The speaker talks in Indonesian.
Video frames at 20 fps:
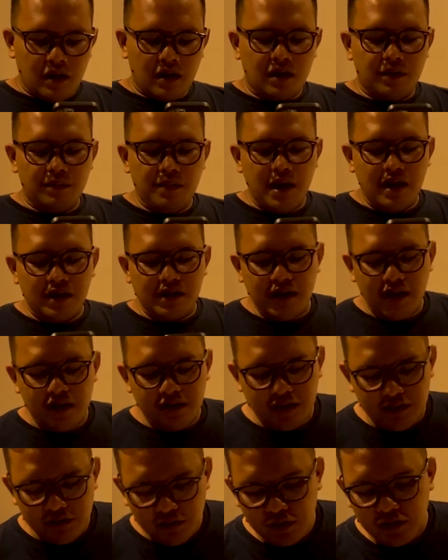
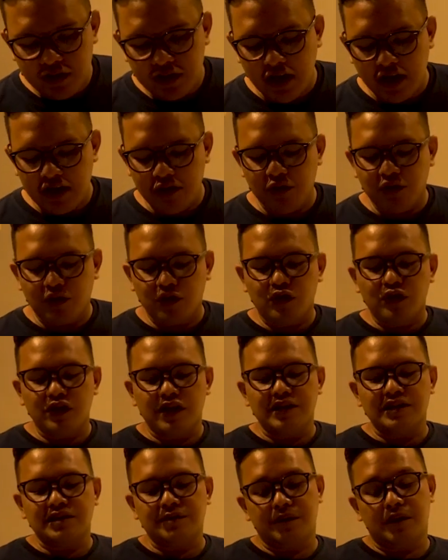Kebahagiaan itu tidak diukur
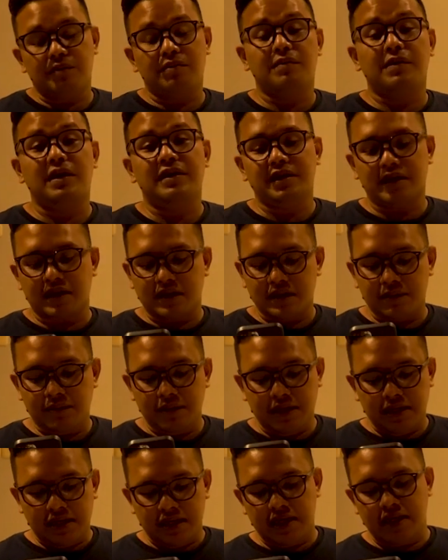dari seberapa banyak yang
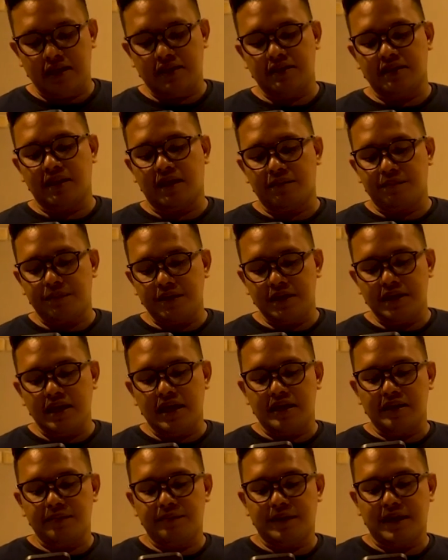dimiliki, tetapi
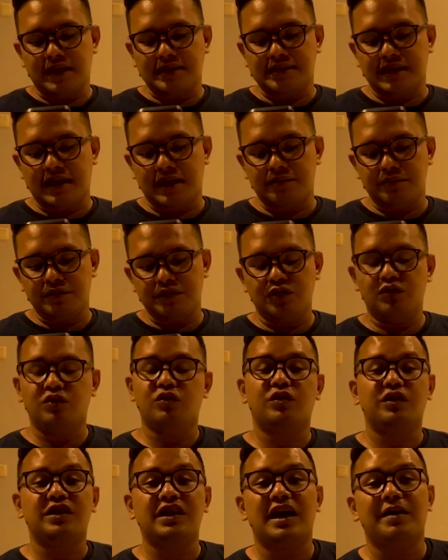dari perasaan
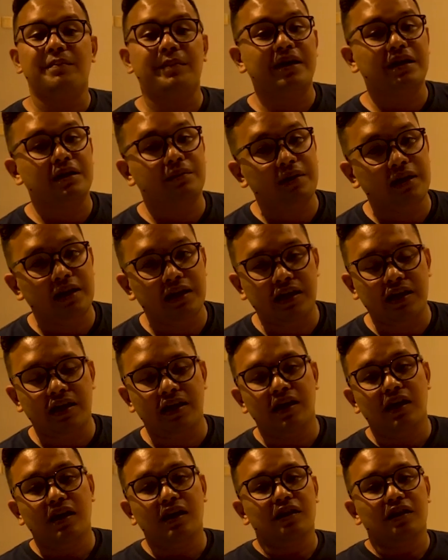mensyukuri apa yang dimiliki.